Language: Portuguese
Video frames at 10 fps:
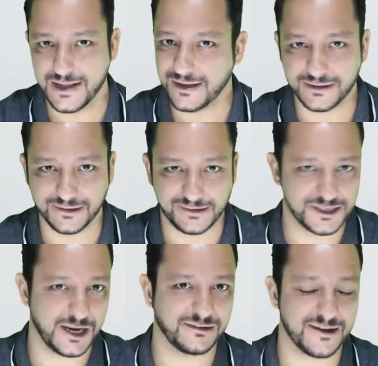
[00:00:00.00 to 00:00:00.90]
E desse
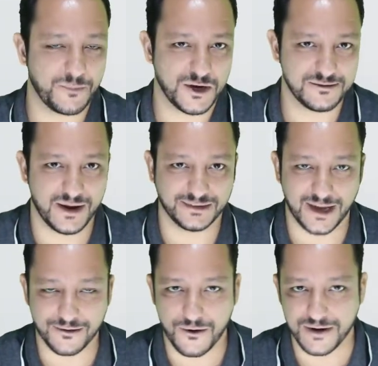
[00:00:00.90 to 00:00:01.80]
jeito você pode
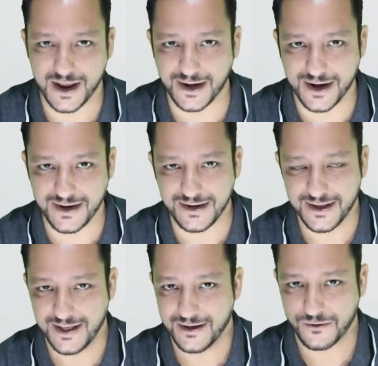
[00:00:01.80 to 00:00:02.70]
matar qualquer aí,
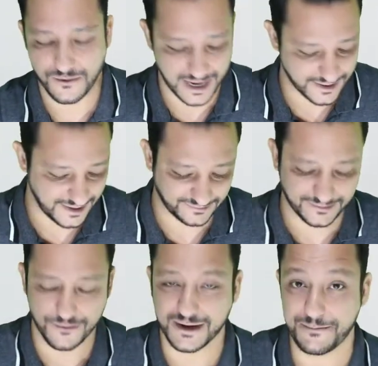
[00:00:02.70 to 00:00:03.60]
qualquer
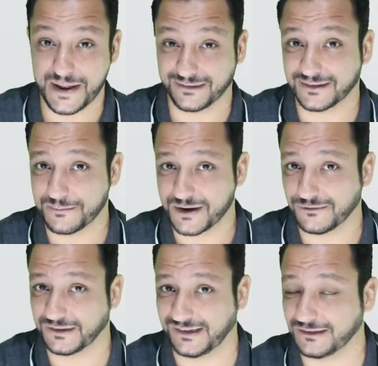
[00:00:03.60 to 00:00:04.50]
questão que peça para
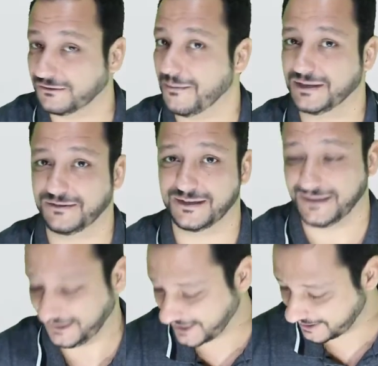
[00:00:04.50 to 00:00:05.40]
você soma dos anos
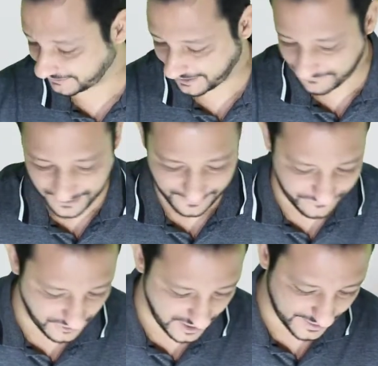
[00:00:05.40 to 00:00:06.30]
internos. Quer ver? Ó,
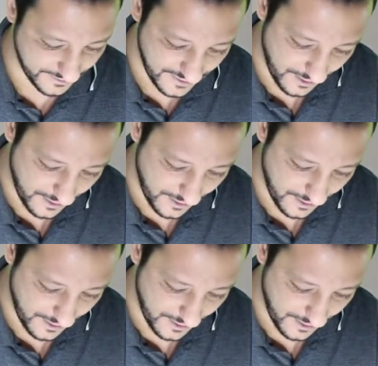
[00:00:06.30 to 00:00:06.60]
fica olhando.